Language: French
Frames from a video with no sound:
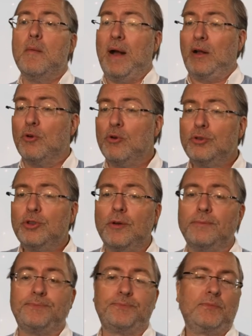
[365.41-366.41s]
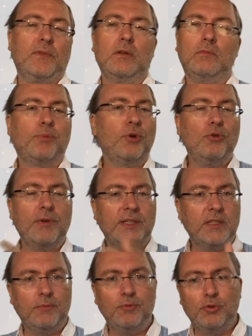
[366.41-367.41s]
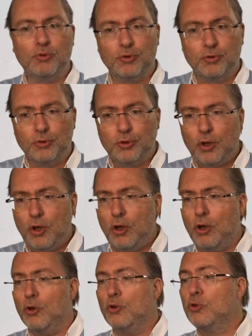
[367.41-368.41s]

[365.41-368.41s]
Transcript: Par contre, prenons l'exemple du constructeur.